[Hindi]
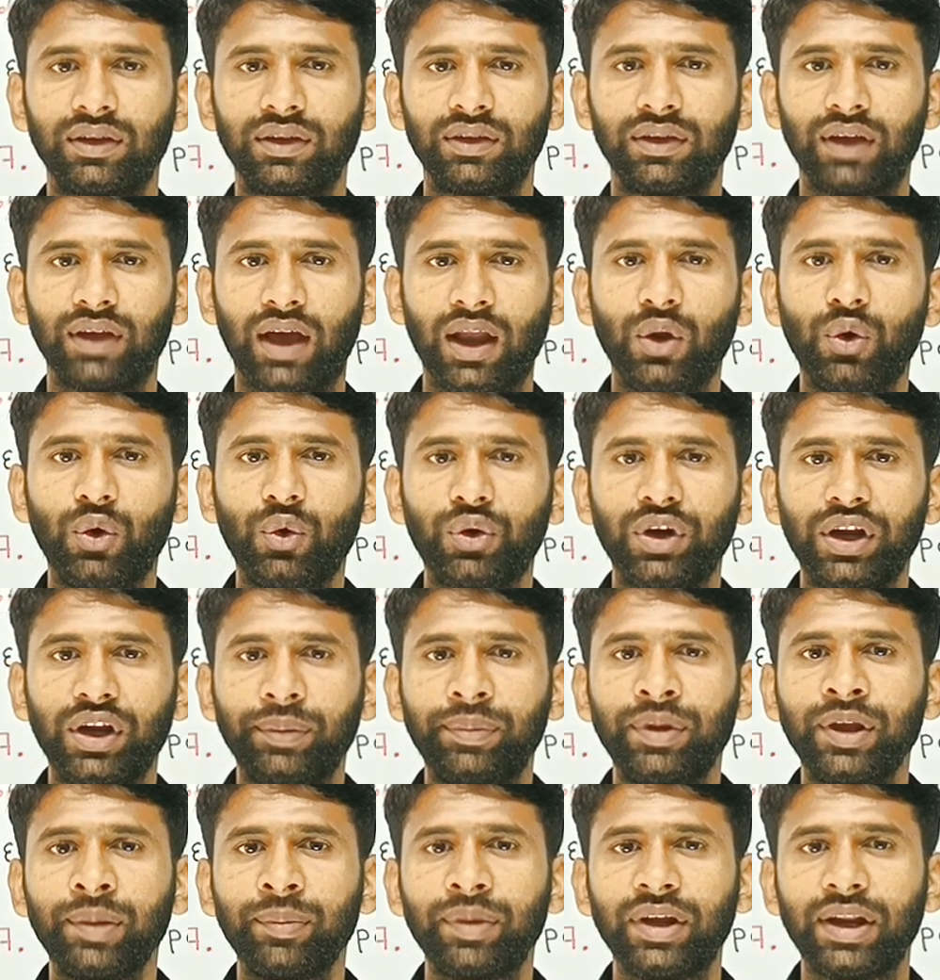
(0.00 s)
हेलो गुड
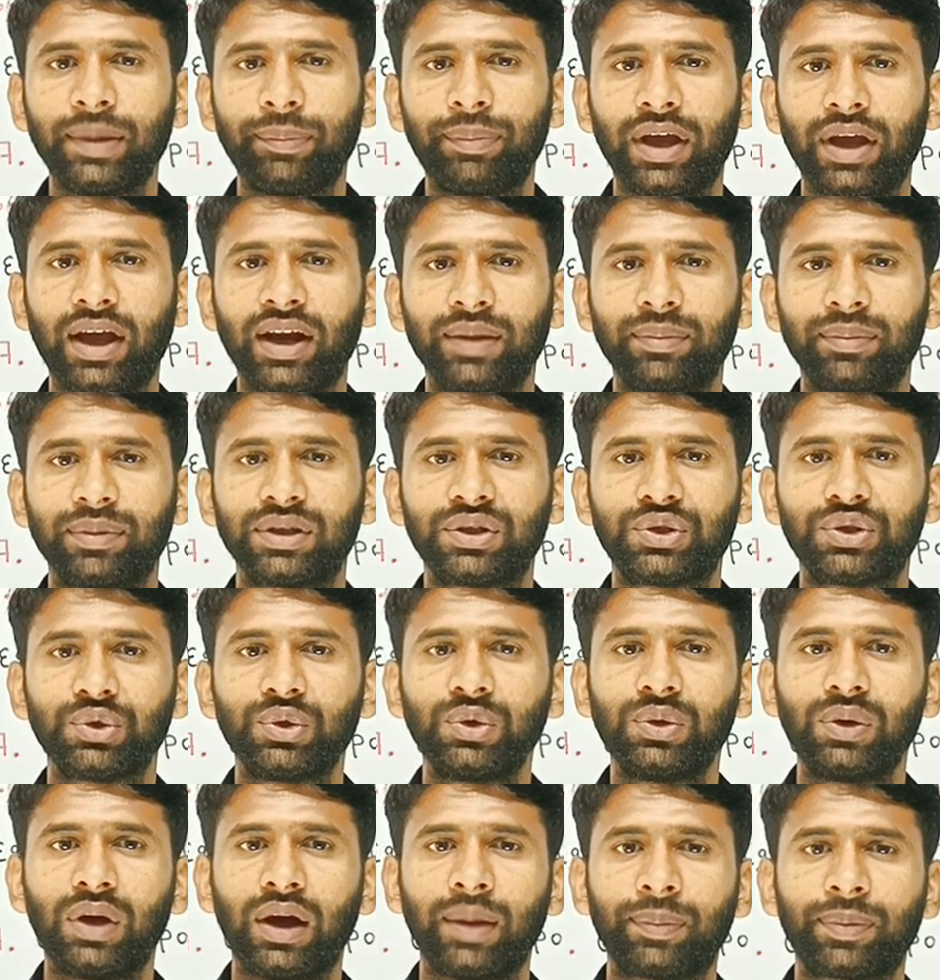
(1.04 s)
इवनिंग मेरे प्यारे बच्चों
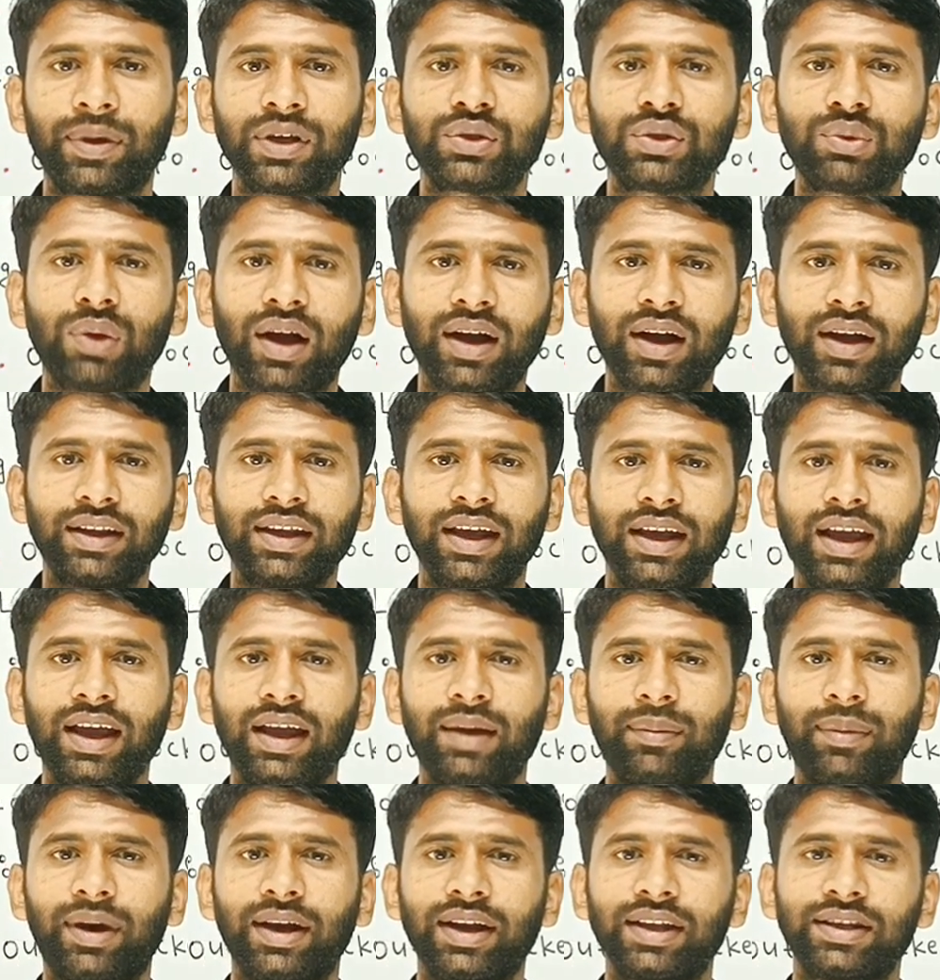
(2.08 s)
आपका स्वागत है
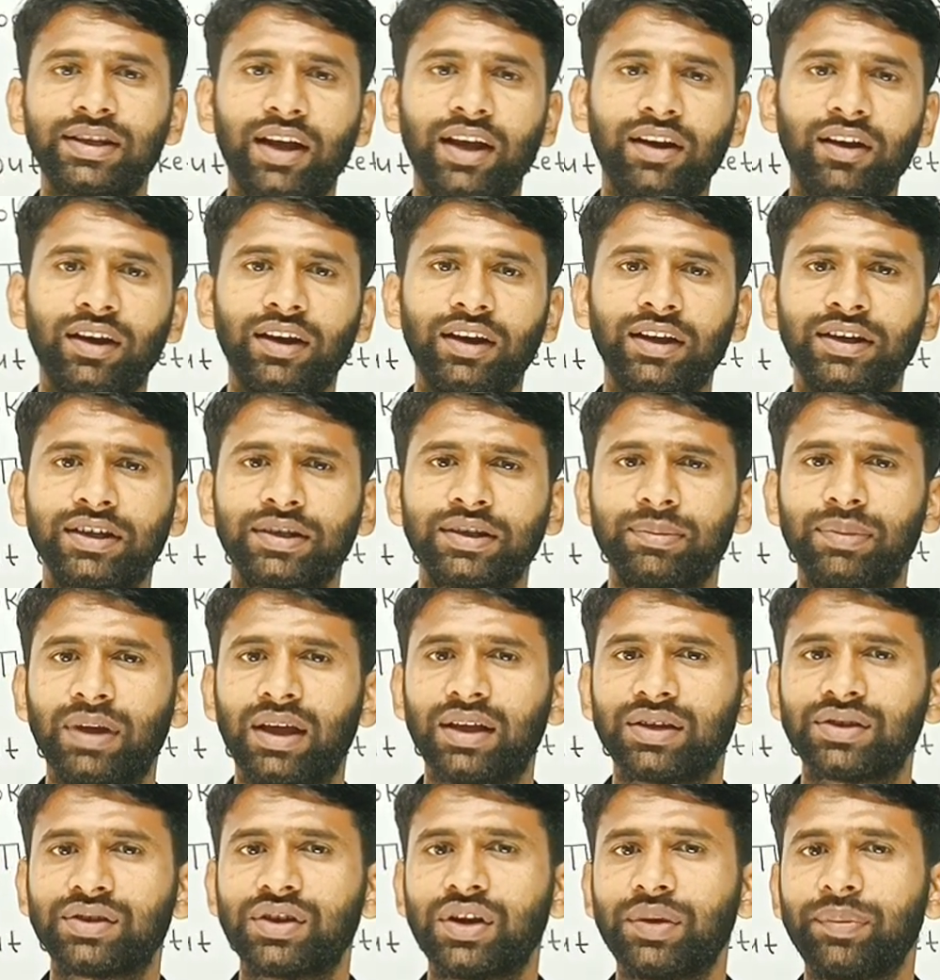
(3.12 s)
हमारे चैनल इंग्लिश
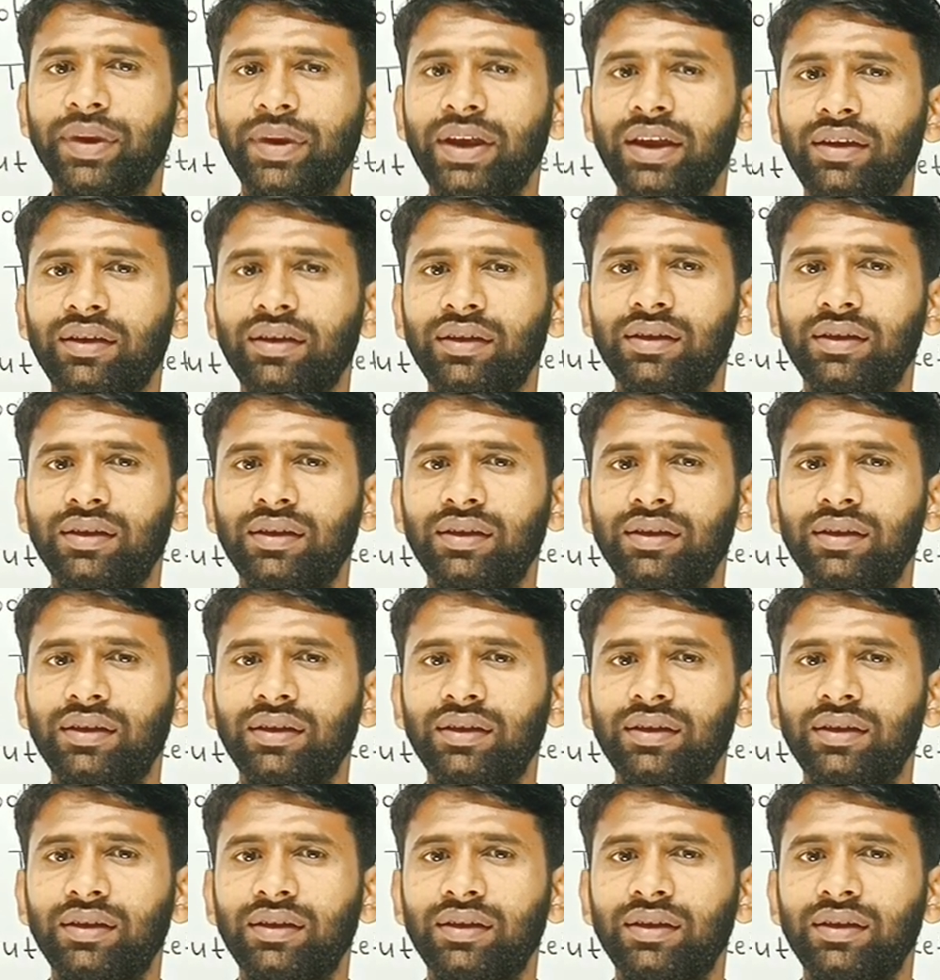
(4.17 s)
ब्लास्टर में